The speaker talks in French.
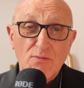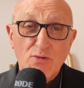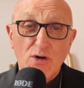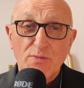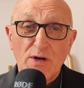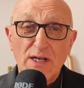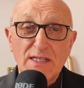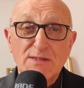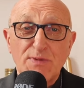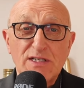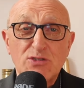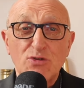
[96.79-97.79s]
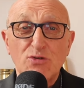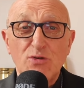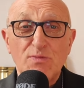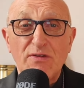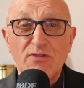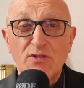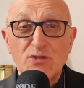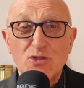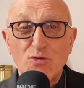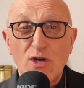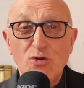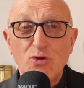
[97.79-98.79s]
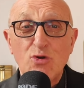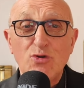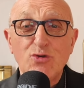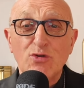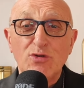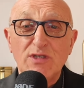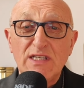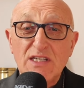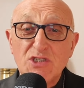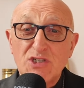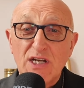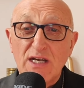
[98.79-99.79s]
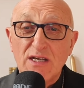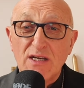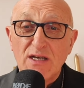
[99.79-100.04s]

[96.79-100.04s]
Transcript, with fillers: Pour reprendre l'expression du pape François, une culture de déchets.